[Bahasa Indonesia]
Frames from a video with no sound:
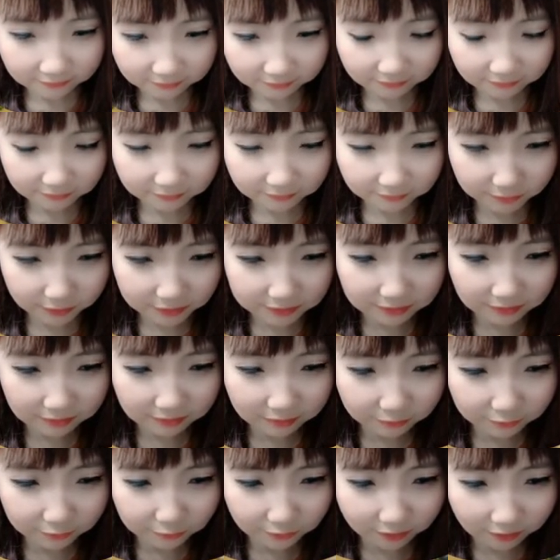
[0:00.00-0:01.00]
banyak
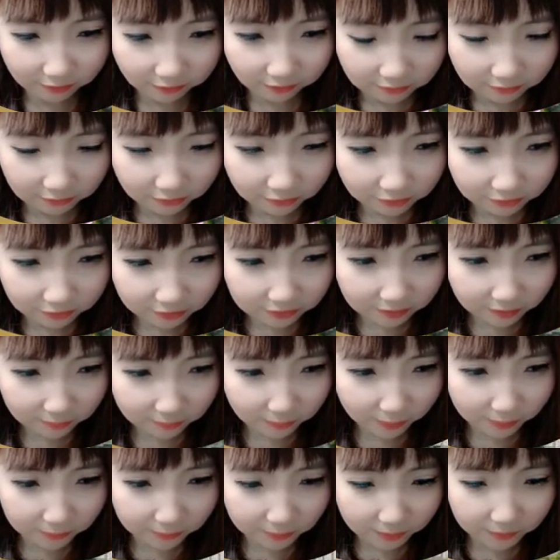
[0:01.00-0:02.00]
kekurangan oke nggak
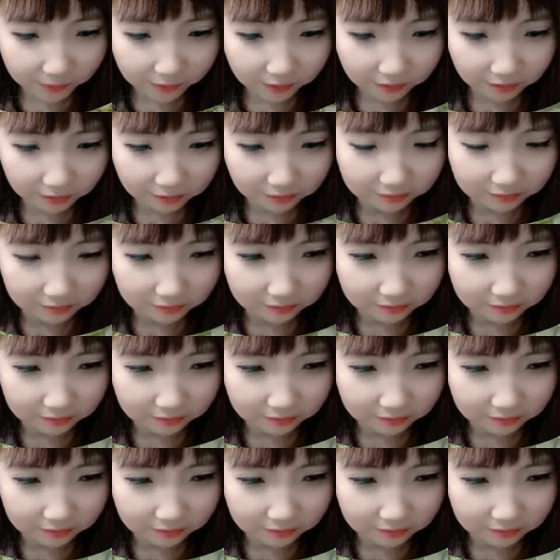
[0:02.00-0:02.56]
apa-apa bakal kita